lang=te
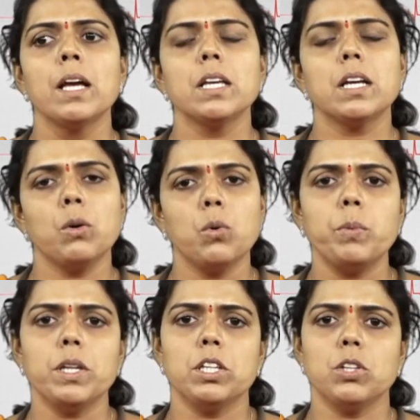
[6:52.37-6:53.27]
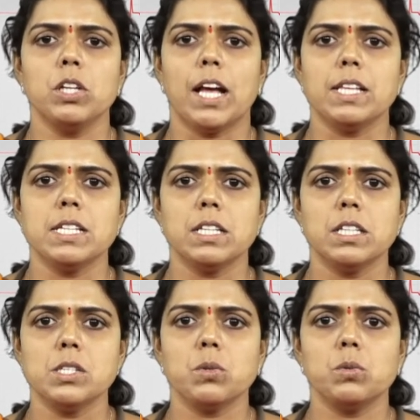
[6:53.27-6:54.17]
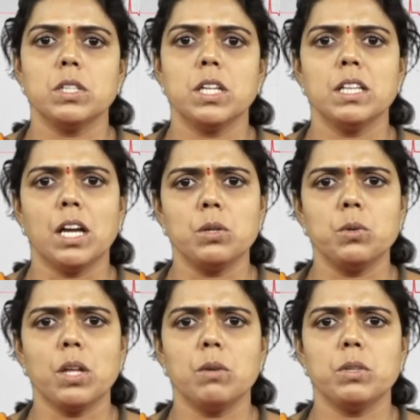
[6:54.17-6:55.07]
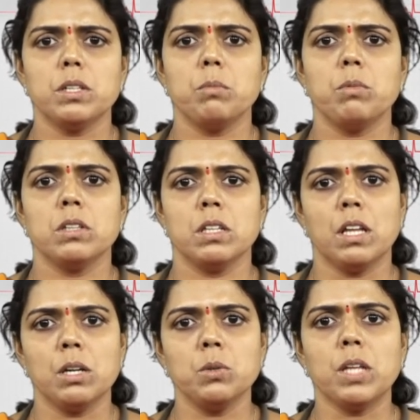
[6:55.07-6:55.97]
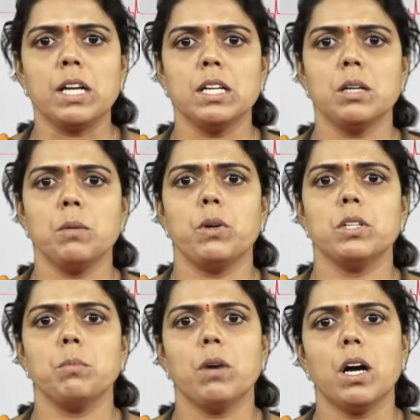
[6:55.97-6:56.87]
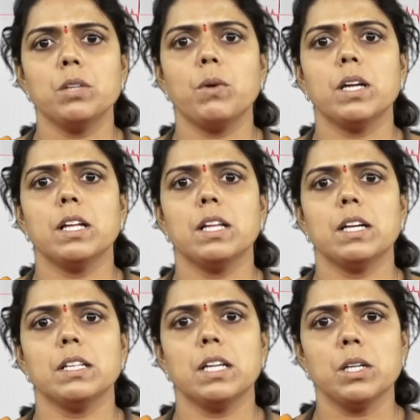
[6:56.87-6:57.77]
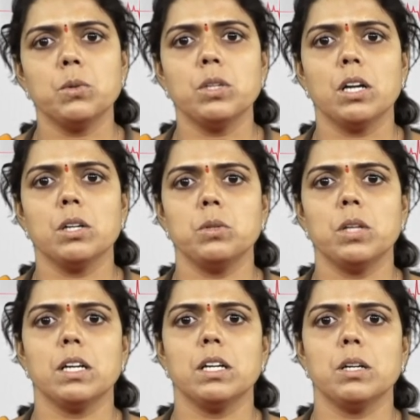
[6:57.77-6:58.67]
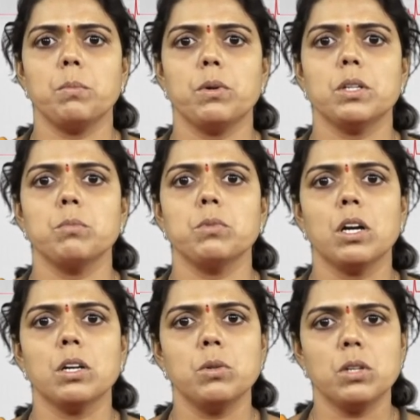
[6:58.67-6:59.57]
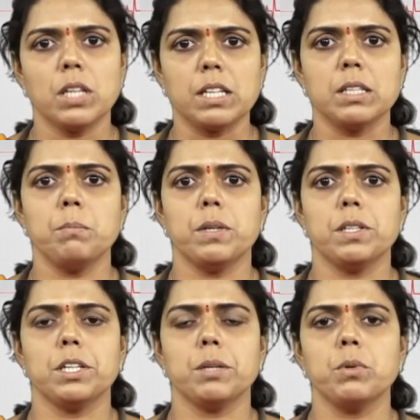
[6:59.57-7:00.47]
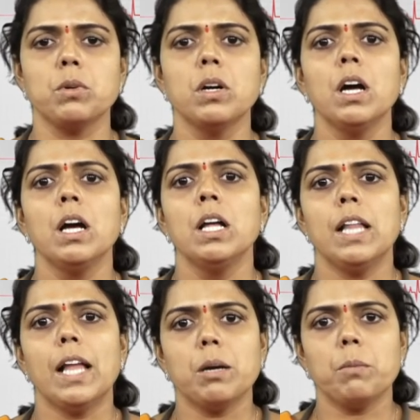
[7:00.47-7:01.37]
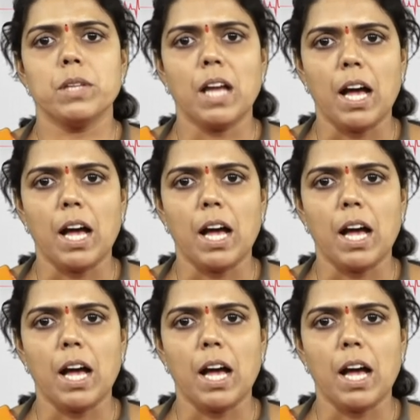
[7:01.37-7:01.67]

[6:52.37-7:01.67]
ఇంకా ఊపిరితిత్తుల క్యాన్సర్ తీసుకుంటే దగ్గు రావటము దగ్గు తగ్గకపోవటము ఆరు వారాల కన్నా ఎక్కువ దగ్గు తగ్గకపోవటము దగ్గులో రక్తం పడటము లేకపోతే